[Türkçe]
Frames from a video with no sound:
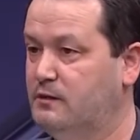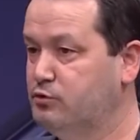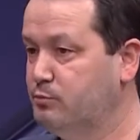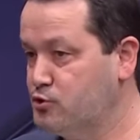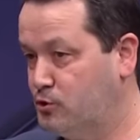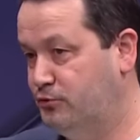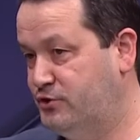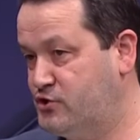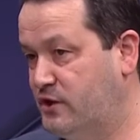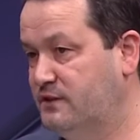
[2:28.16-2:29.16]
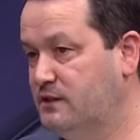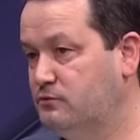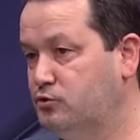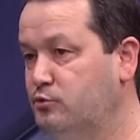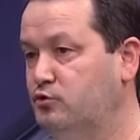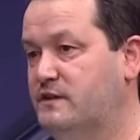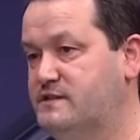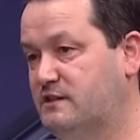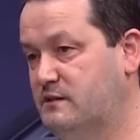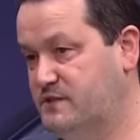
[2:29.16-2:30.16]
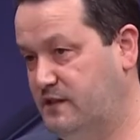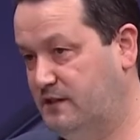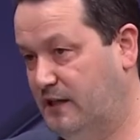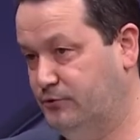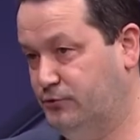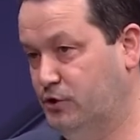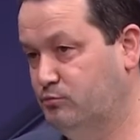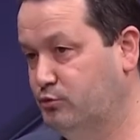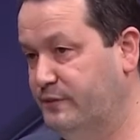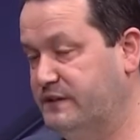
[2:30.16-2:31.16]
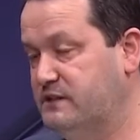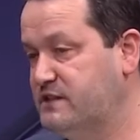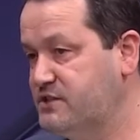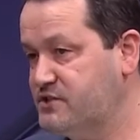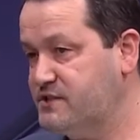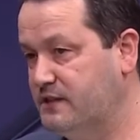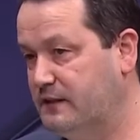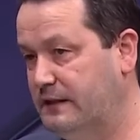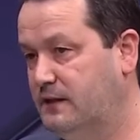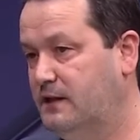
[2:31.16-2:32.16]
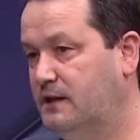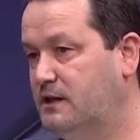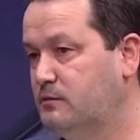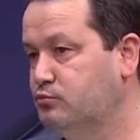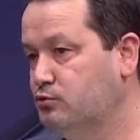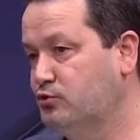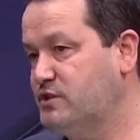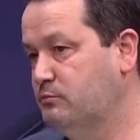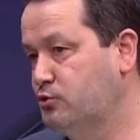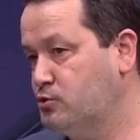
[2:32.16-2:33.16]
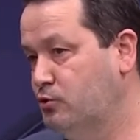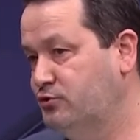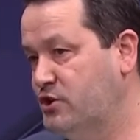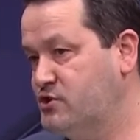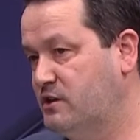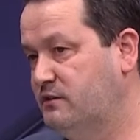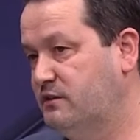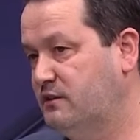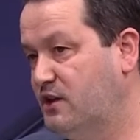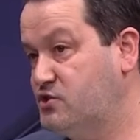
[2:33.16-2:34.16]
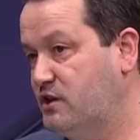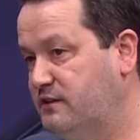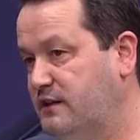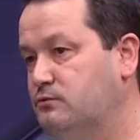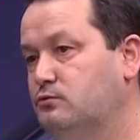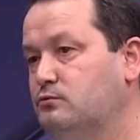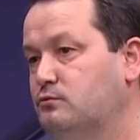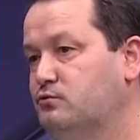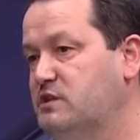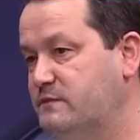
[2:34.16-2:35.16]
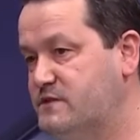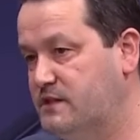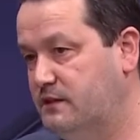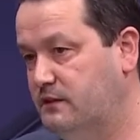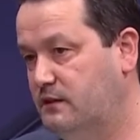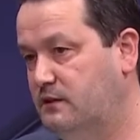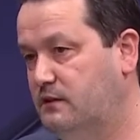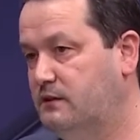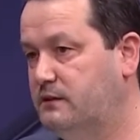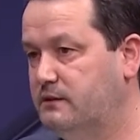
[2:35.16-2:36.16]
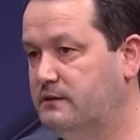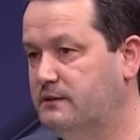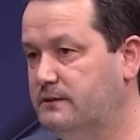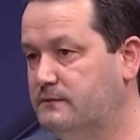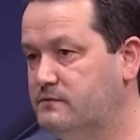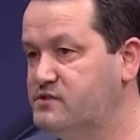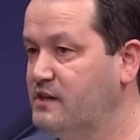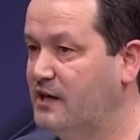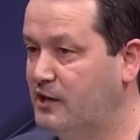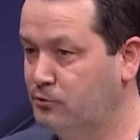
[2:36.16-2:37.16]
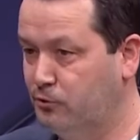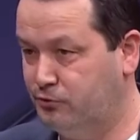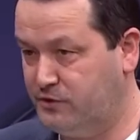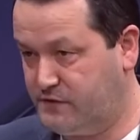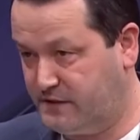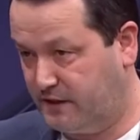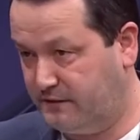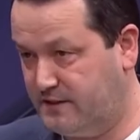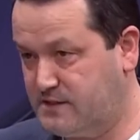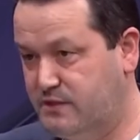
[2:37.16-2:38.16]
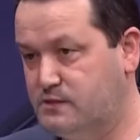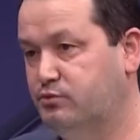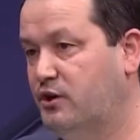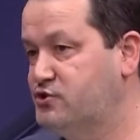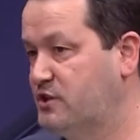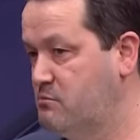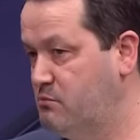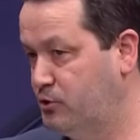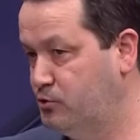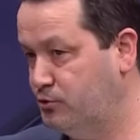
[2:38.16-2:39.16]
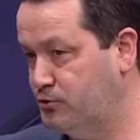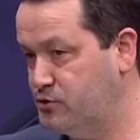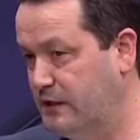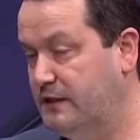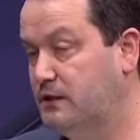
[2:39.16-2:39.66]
Bu boş kontenjanlar tüm üniversitelerimizi ilgilendiriyor. Bu bir. İkincisi, bu oluşan boş kontenjanların gerçekten ülkemize e, zararın olduğunu da farkındayız. Biz bu açıdan bakıyoruz.